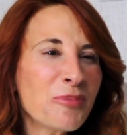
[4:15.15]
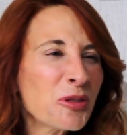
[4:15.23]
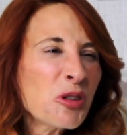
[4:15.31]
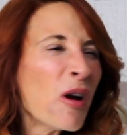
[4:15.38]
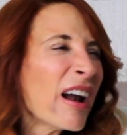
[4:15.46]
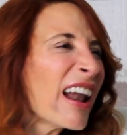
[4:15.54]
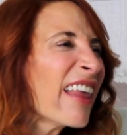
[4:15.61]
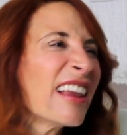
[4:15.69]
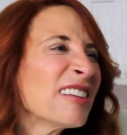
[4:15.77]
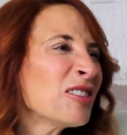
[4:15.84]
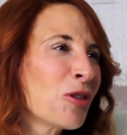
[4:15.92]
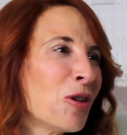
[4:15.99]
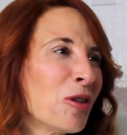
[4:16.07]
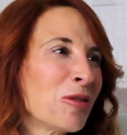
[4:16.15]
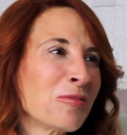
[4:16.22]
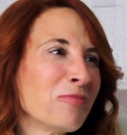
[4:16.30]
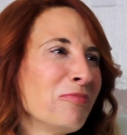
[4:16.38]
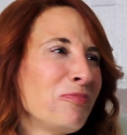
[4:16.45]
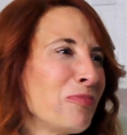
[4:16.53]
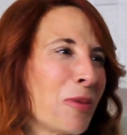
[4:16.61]
pues yo
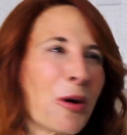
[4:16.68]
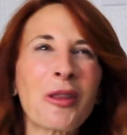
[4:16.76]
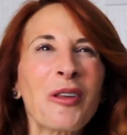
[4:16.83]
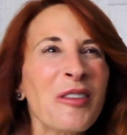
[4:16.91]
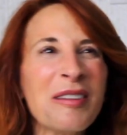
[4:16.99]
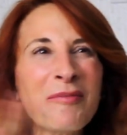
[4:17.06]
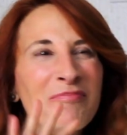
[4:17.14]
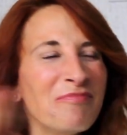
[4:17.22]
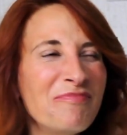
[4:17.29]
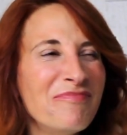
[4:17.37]
agradezco por donde,